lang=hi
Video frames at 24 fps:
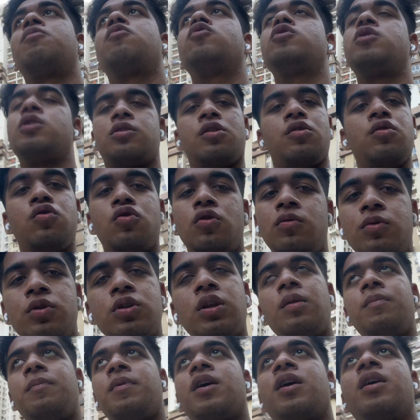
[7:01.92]
को उतरता हूँ दो बोतल
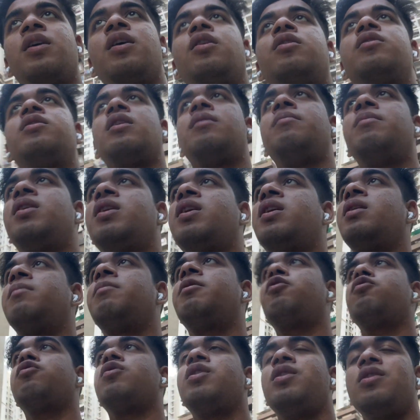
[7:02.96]
पक्की और दिन में अगर एक बार
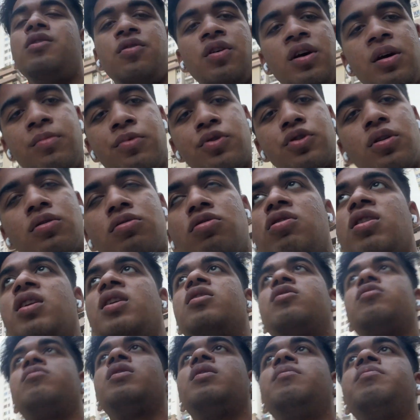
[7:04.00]
उतर ले तो एक बोतल तो ले
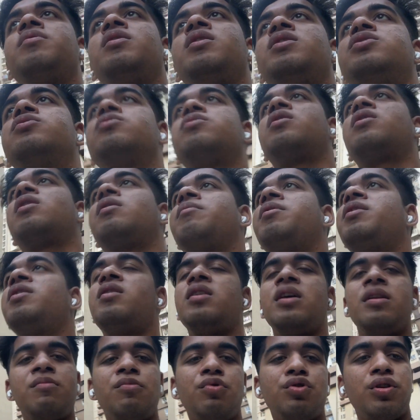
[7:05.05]
लेता हूँ मतलब नीचे उतर के मेरी
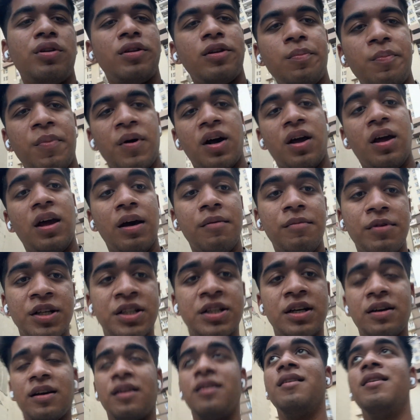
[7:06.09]
तीन बोतल तो पक्की है हमेशा
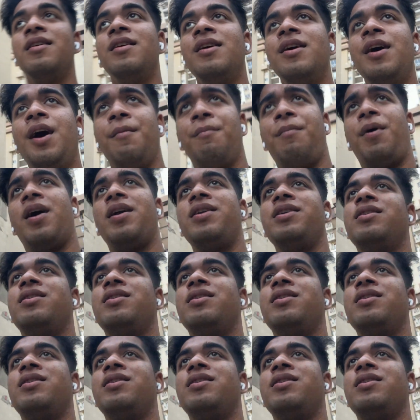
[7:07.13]
की पानी